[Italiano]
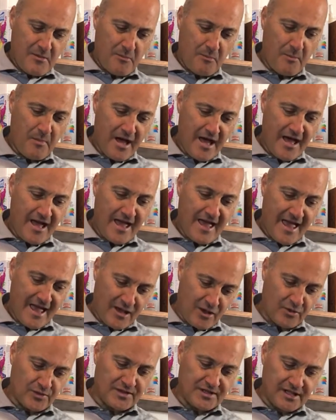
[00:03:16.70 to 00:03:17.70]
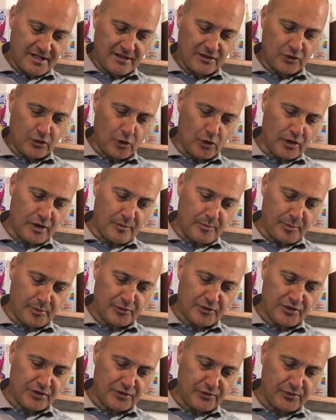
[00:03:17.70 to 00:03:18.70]
ma è così, solo che il
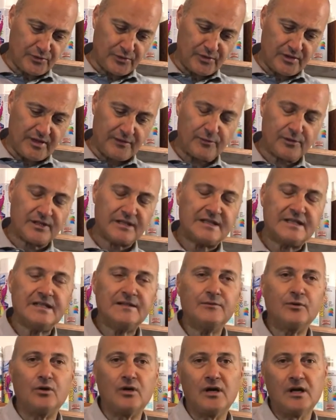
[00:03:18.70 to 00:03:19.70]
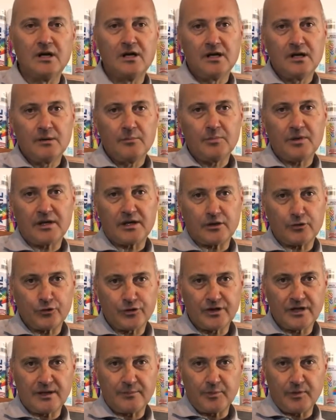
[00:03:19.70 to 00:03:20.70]
processo lavorativo per
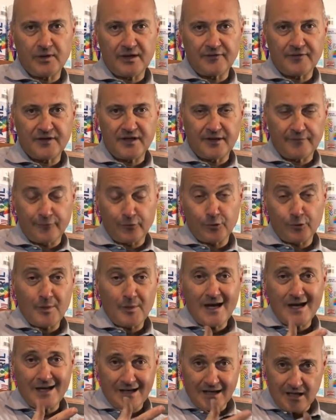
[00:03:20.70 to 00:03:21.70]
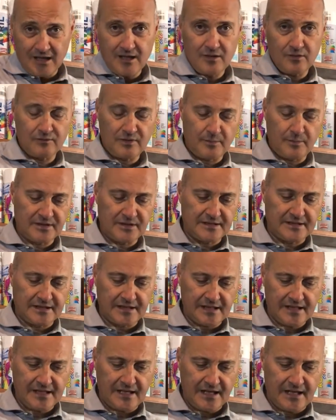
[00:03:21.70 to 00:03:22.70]
riuscire poi alla fine a formare una
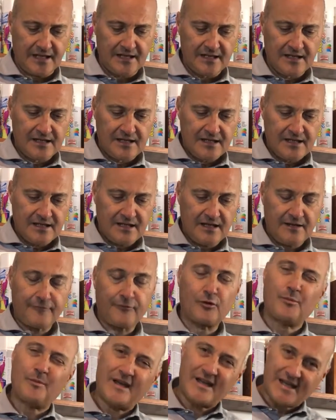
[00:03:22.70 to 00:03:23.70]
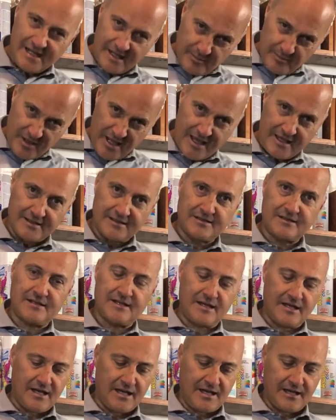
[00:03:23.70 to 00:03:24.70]
batteria e a formare le
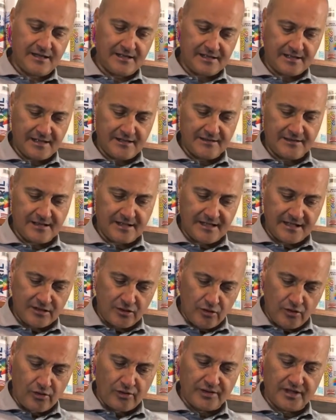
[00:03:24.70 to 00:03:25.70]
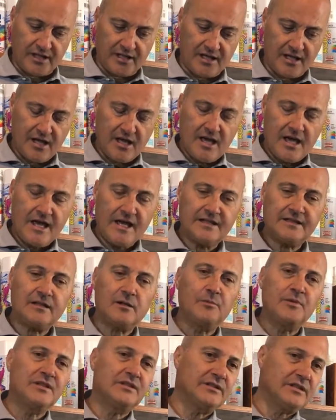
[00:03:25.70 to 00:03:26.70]
piastre, a renderle idonee, è
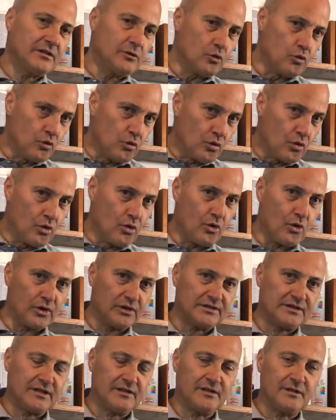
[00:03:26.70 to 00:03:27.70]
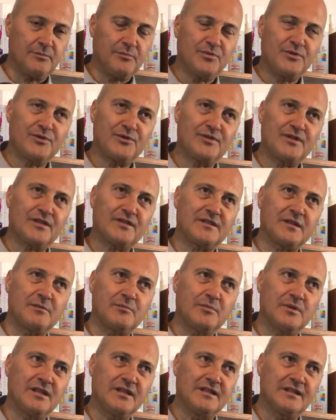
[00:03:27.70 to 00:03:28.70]
talmente lungo e, e bisogna
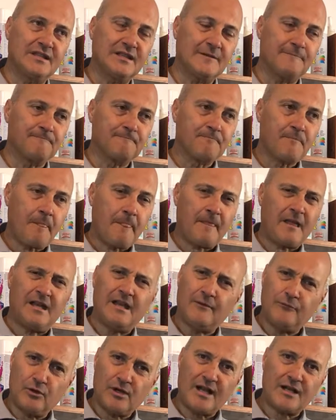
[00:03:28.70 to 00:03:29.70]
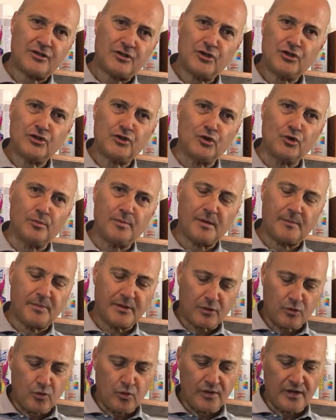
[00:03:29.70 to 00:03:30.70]
talmente lavorarci sopra
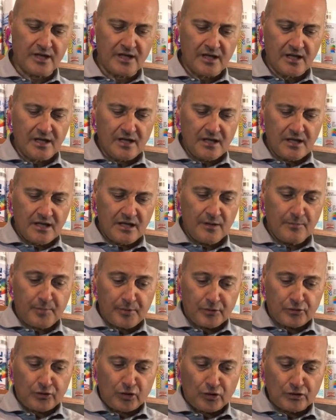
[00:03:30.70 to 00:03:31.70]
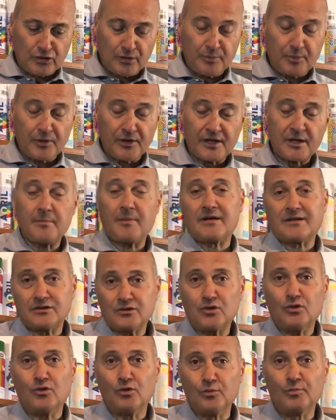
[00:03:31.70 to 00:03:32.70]
per cui il prototipo è
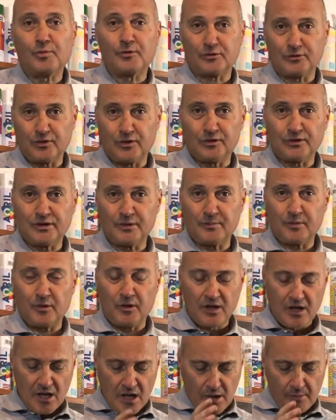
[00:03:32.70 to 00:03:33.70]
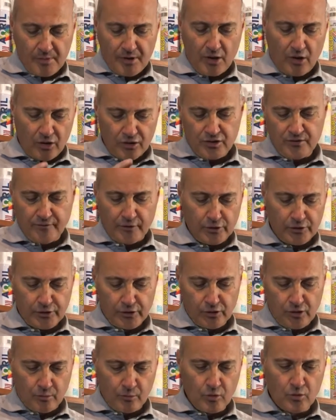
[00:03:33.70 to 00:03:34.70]
rimasto un prototipo. Però oggi
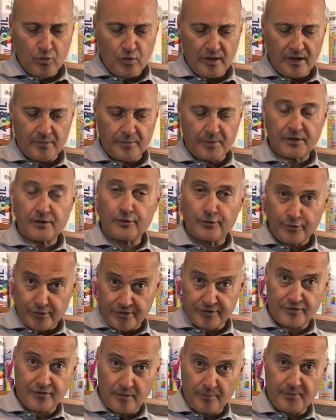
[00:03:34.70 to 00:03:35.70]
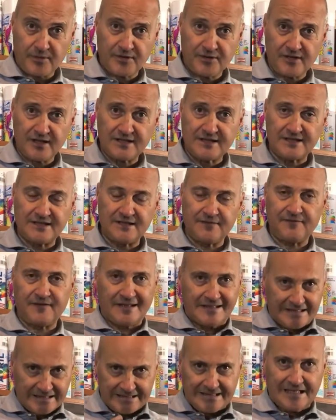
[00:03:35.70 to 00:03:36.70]
voglio comunque, per coloro che sono appassionati di
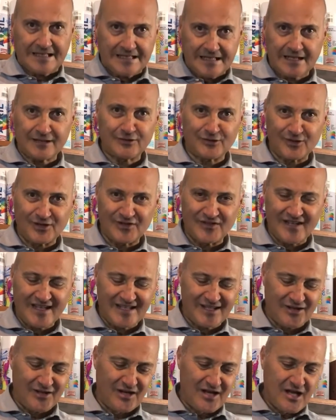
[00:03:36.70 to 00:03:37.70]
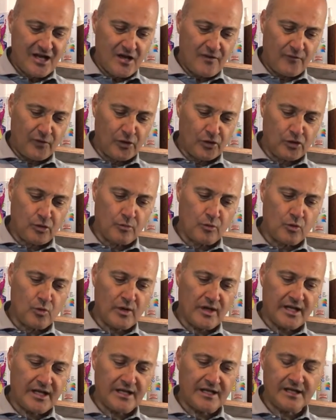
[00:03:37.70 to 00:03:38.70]
fai da te di alto livello, voglio
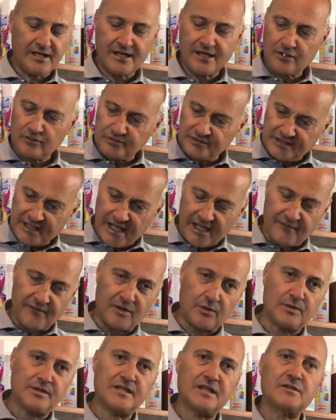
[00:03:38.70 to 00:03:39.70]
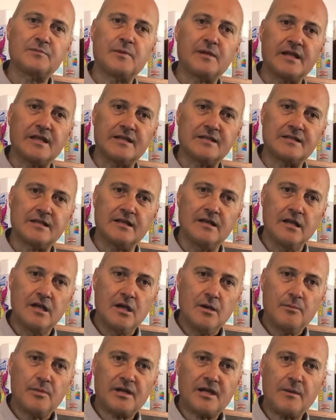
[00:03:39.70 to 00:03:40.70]
comunque raccontarvi questa esperienza
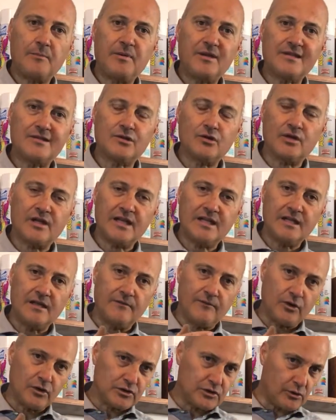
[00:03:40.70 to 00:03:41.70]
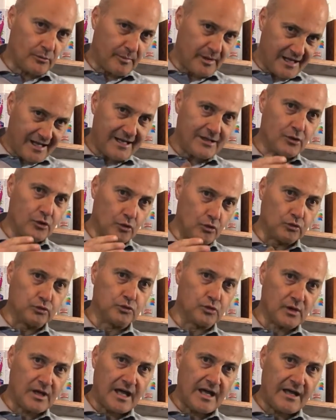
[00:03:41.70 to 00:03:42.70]
perché penso che nel vostro bagaglio
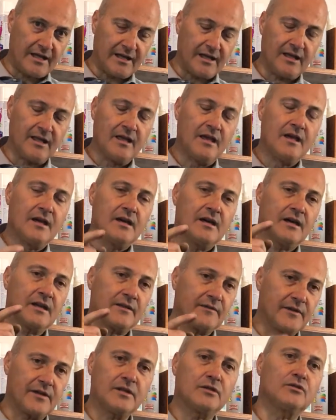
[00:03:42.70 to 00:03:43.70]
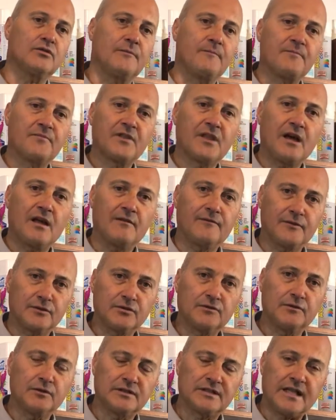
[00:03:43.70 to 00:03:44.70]
culturale riferito al
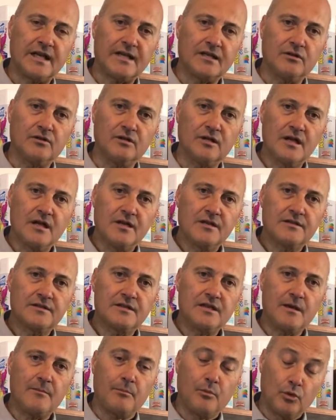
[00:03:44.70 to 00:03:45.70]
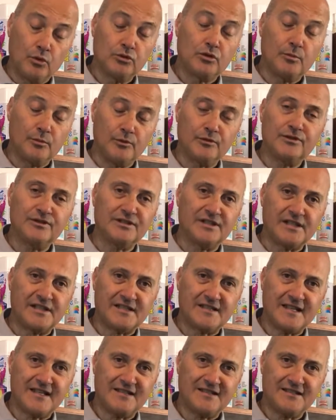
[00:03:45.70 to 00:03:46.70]
fotovoltaico sia molto molto
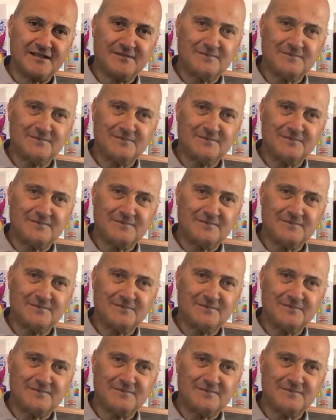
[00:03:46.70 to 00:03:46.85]
interessante.